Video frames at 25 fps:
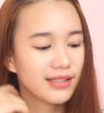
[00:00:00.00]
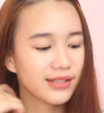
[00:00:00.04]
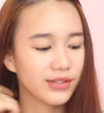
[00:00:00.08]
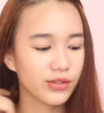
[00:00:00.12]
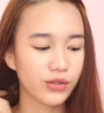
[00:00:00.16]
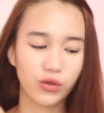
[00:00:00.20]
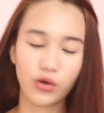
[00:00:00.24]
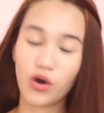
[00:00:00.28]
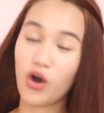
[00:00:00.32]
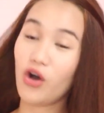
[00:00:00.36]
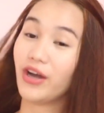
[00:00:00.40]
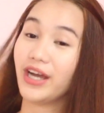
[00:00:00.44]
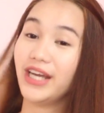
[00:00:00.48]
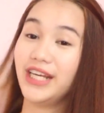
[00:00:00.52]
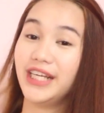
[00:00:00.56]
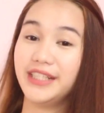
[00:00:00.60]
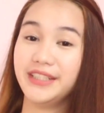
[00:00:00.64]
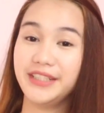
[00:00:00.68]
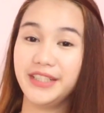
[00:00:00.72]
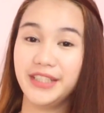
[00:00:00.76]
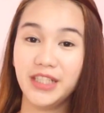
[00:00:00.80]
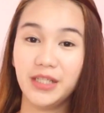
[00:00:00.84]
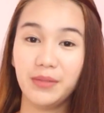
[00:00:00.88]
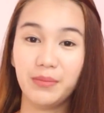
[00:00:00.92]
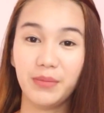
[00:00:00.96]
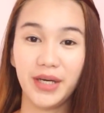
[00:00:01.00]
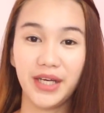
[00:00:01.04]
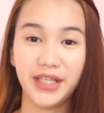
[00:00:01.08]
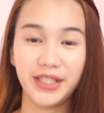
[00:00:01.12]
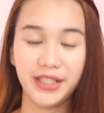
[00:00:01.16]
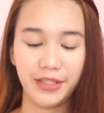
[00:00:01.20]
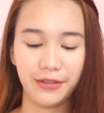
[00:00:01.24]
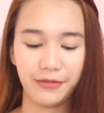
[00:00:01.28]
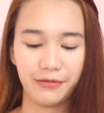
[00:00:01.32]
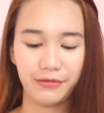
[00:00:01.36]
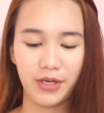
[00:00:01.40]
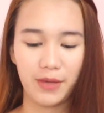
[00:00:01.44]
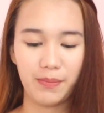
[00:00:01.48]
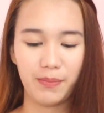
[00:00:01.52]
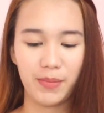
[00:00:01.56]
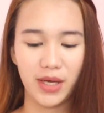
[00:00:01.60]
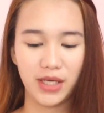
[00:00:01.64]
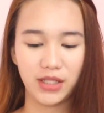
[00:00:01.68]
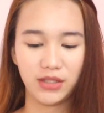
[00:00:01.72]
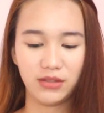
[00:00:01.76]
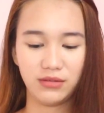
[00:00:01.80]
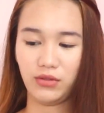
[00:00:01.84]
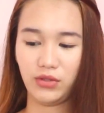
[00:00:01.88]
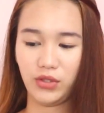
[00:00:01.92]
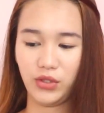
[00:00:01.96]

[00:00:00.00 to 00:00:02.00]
So, okay lang din naman if kapag